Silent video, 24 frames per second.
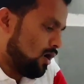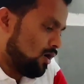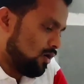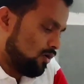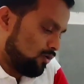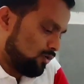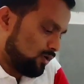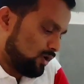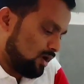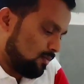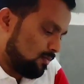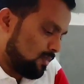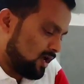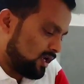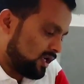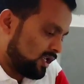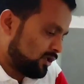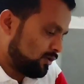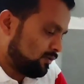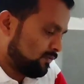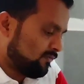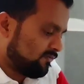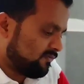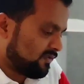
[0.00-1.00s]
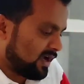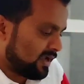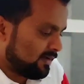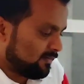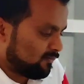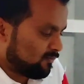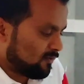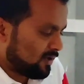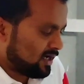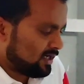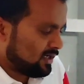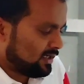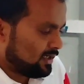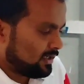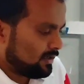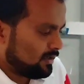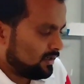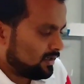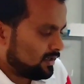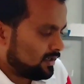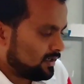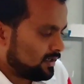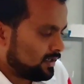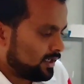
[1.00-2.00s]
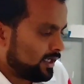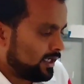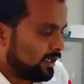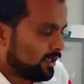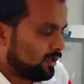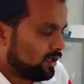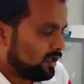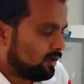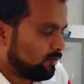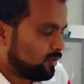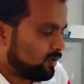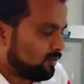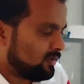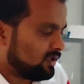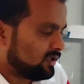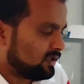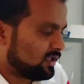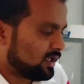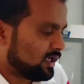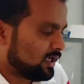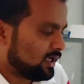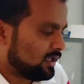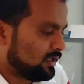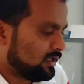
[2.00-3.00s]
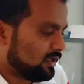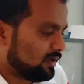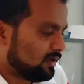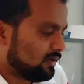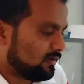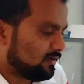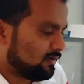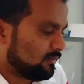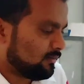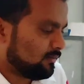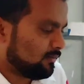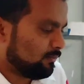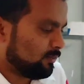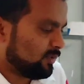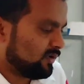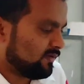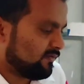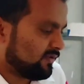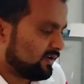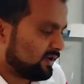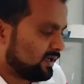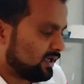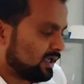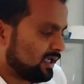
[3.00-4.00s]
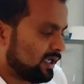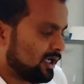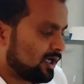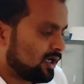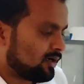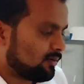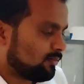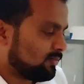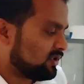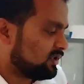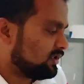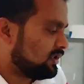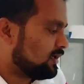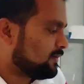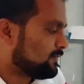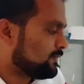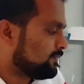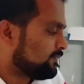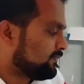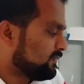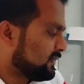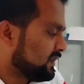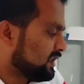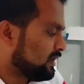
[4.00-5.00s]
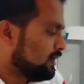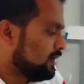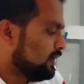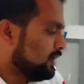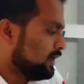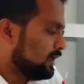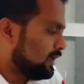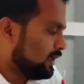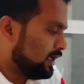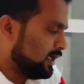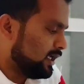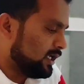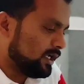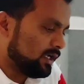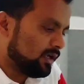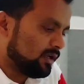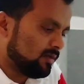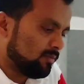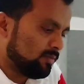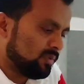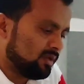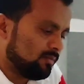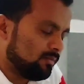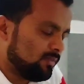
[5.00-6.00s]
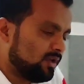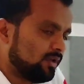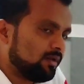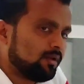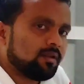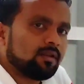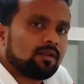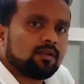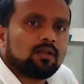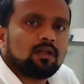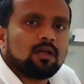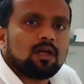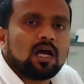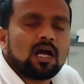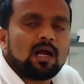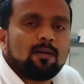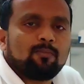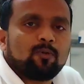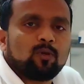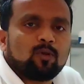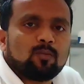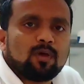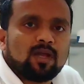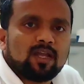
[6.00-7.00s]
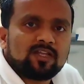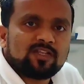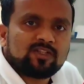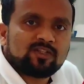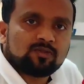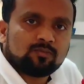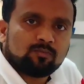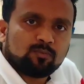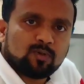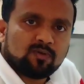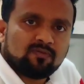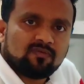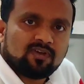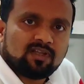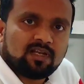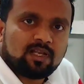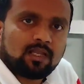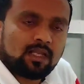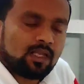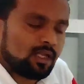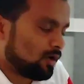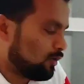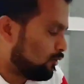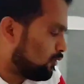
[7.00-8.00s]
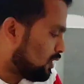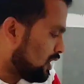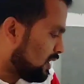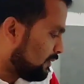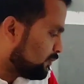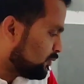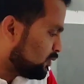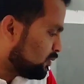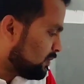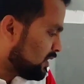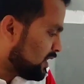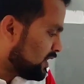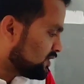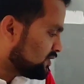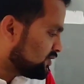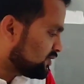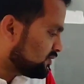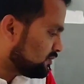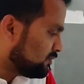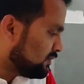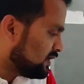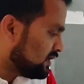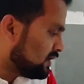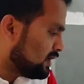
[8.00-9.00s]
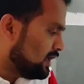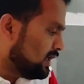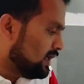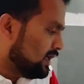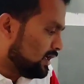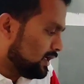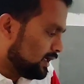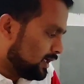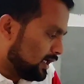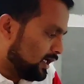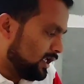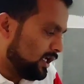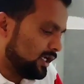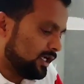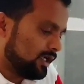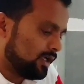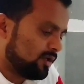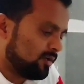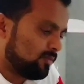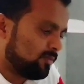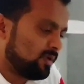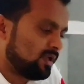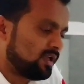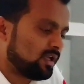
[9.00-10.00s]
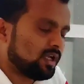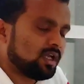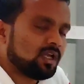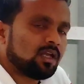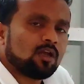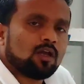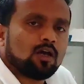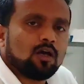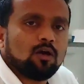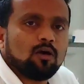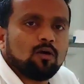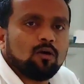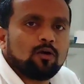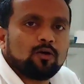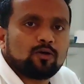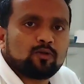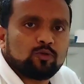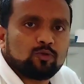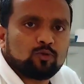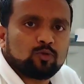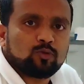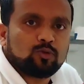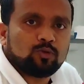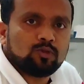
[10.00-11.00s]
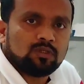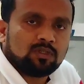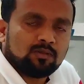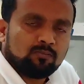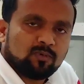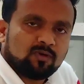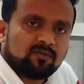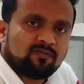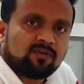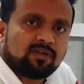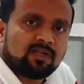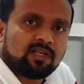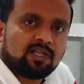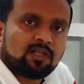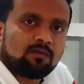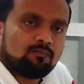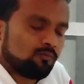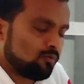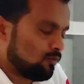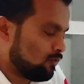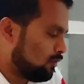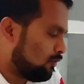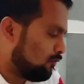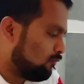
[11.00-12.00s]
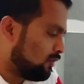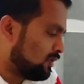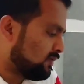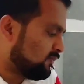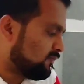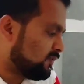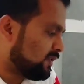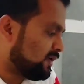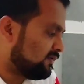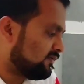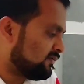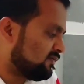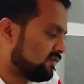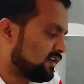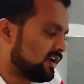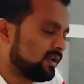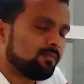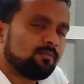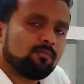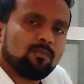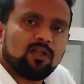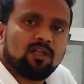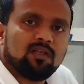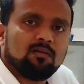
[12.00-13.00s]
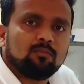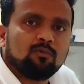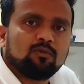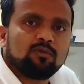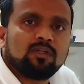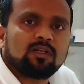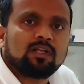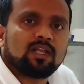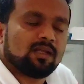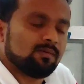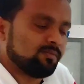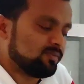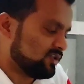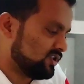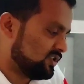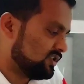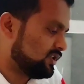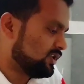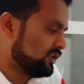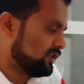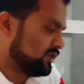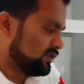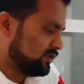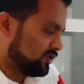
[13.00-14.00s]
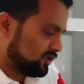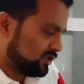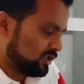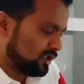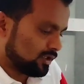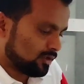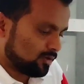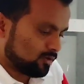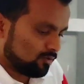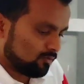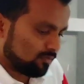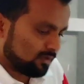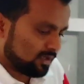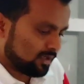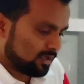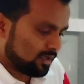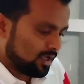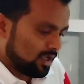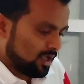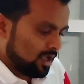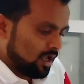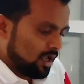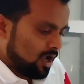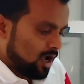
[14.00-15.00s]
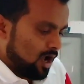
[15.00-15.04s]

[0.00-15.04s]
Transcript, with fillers: और हमारा जो फाइव वाइल है डी मिलता है ये बफर एलॉन्ग विद द डी एन टी पी मीन्स ऑप्टिमाइज बफर है और ऑप्टिमाइज इसमें डी एन टी पी है और जो बफर है वो 1.5 मिली मोलर एम जी सी एल टू है